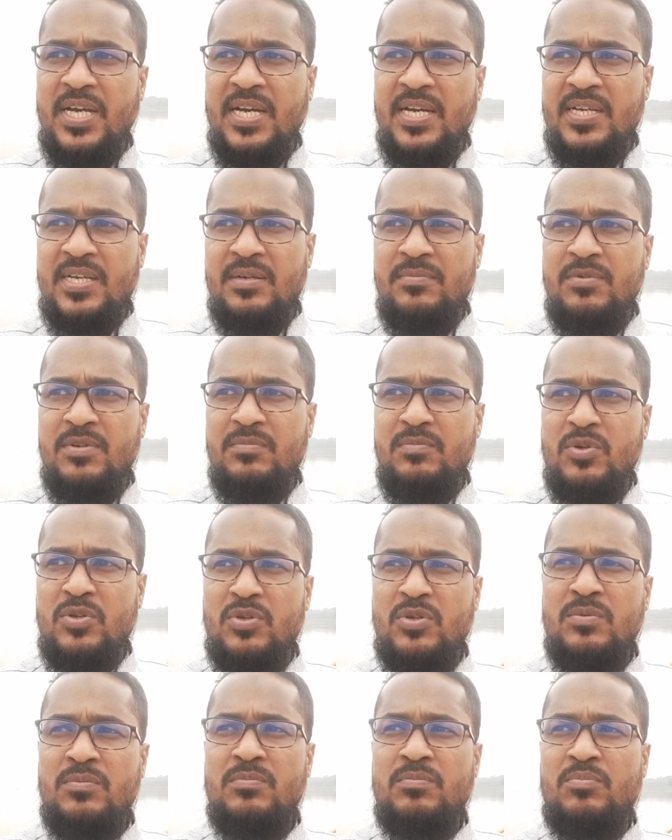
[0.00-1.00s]
এক এবং
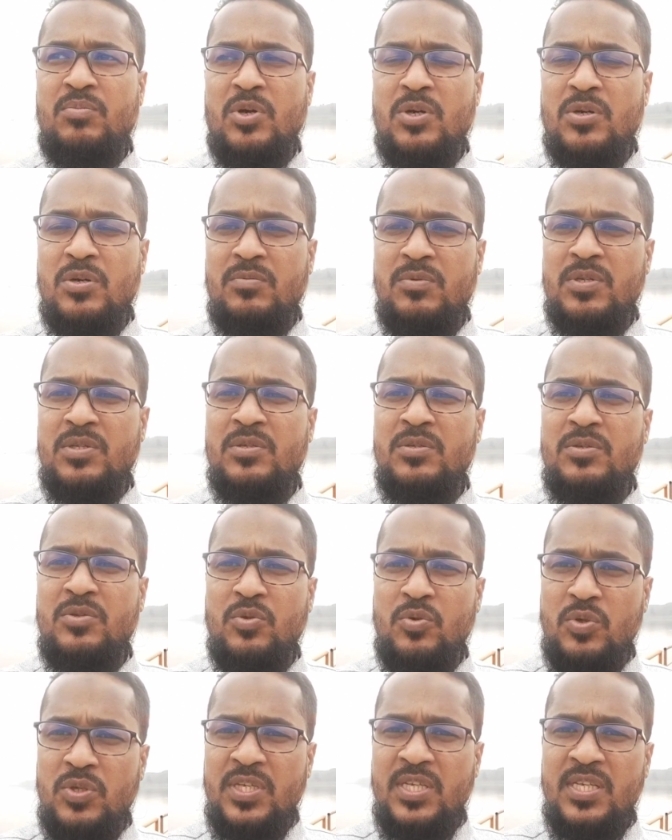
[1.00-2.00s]
বঙ্গবন্ধু
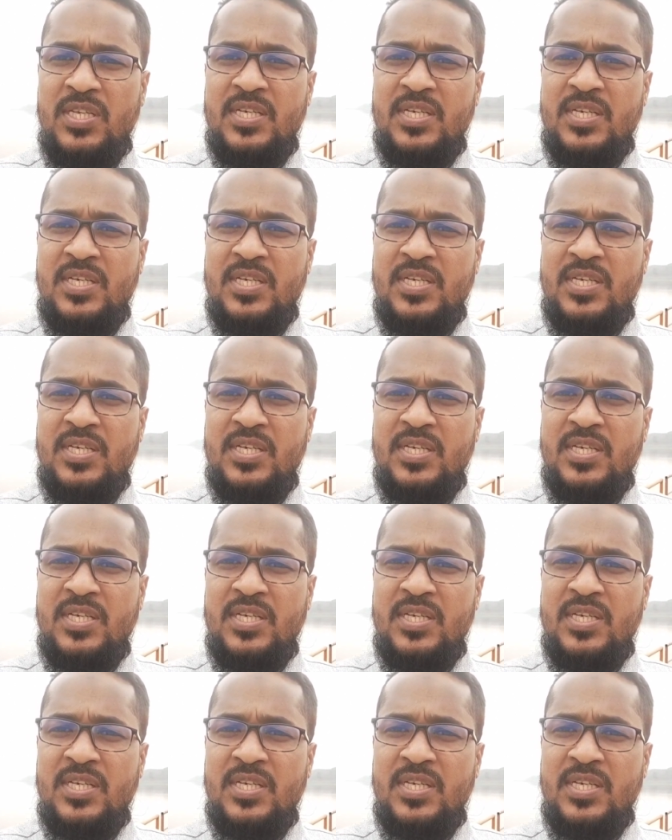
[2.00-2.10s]
দুই